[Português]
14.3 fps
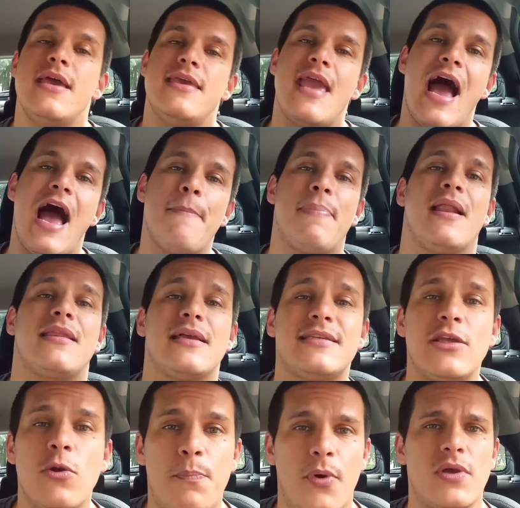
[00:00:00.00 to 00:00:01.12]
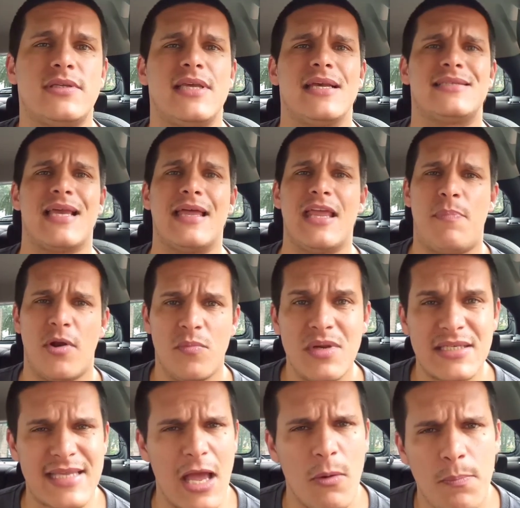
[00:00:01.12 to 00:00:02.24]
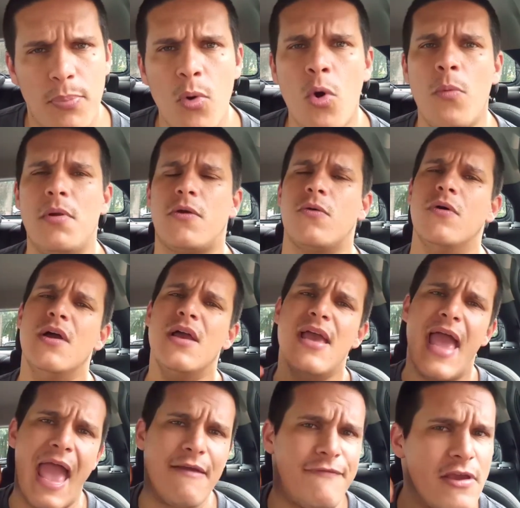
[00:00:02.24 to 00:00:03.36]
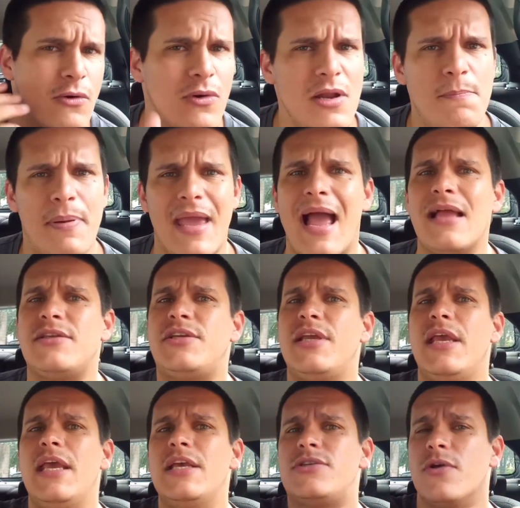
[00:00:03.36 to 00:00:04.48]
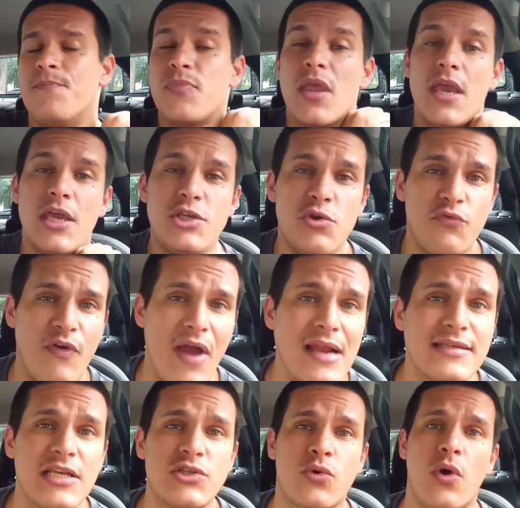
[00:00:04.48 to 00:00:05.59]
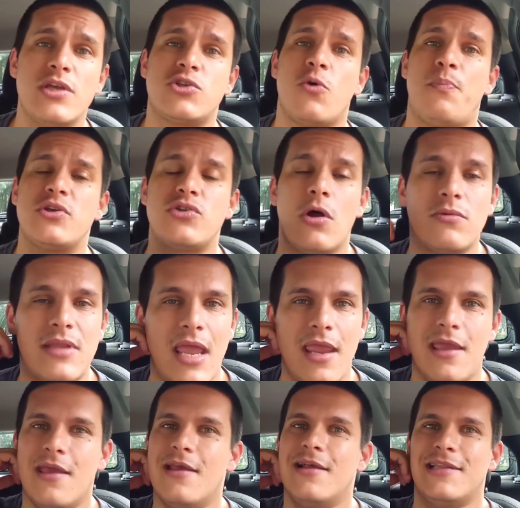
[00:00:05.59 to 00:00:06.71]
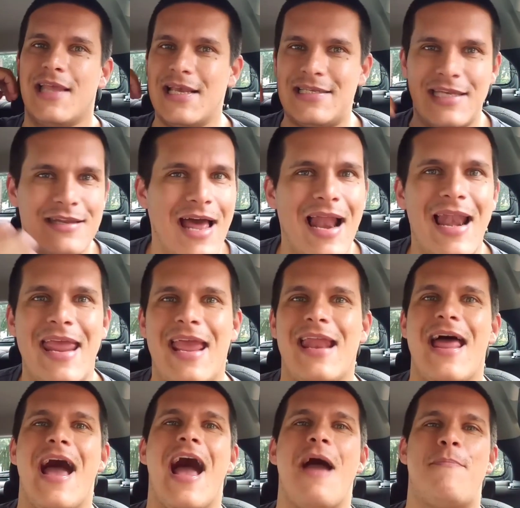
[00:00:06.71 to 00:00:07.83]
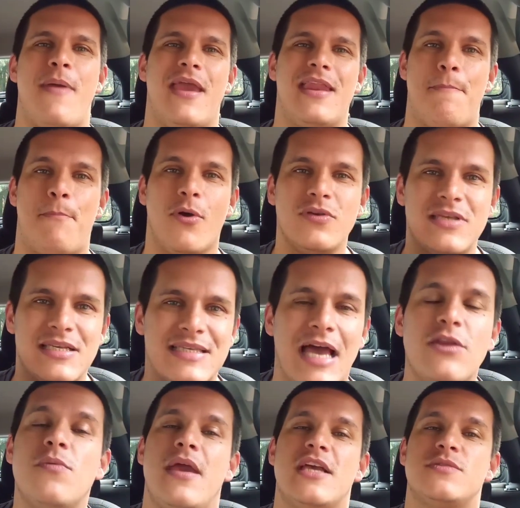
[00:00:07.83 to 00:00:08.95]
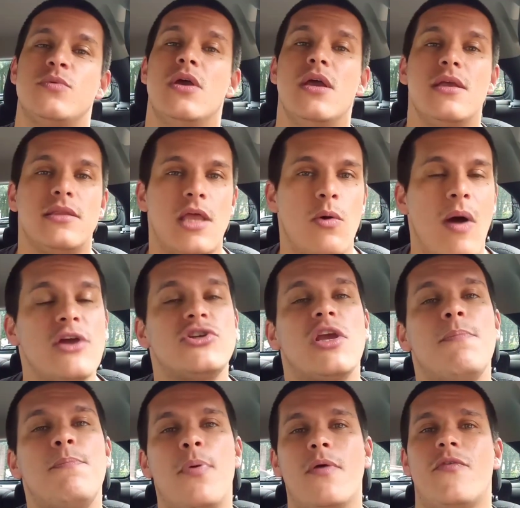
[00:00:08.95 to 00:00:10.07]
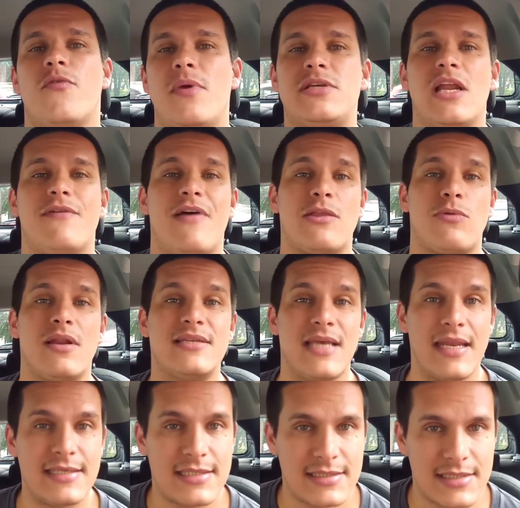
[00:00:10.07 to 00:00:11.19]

e a RAP ela tá sendo processada aí pelo Ministério Público, é vínculo empregatício e diversas coisas que o pessoal tem descido a lenha na RAP aí, né? Processado mesmo. Então eu acho que provavelmente ela vai atualizar nesse